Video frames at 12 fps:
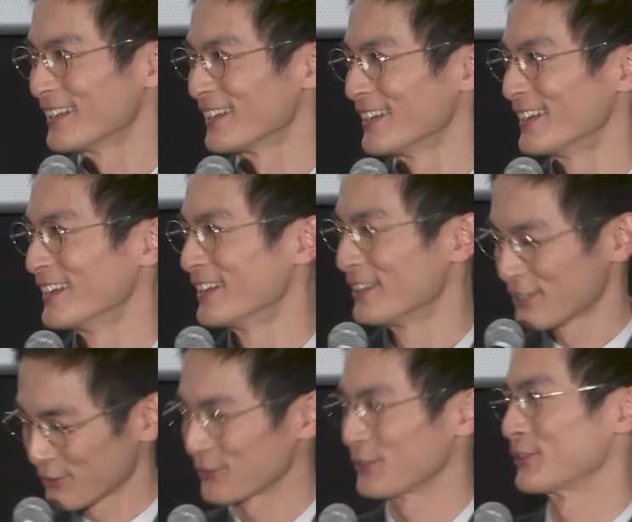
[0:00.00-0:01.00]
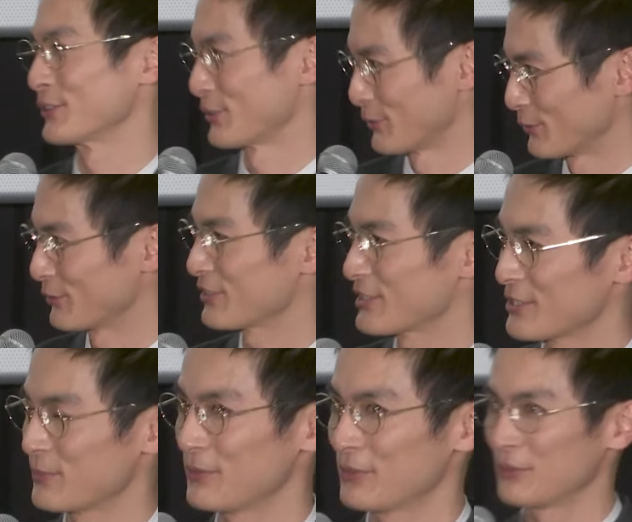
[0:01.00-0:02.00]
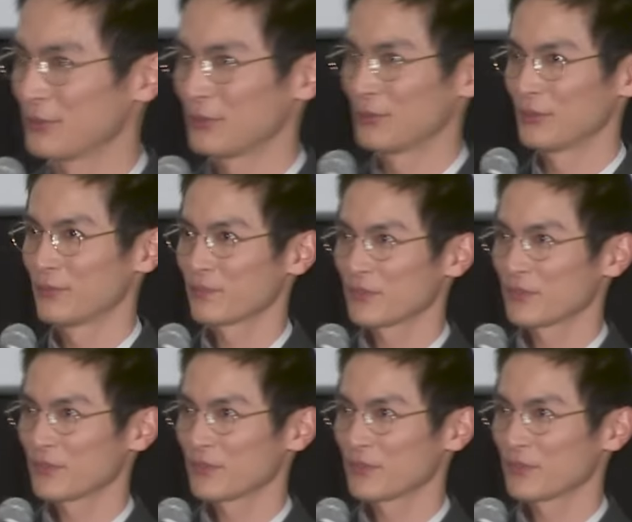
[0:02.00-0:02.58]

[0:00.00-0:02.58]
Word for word: いそう自分の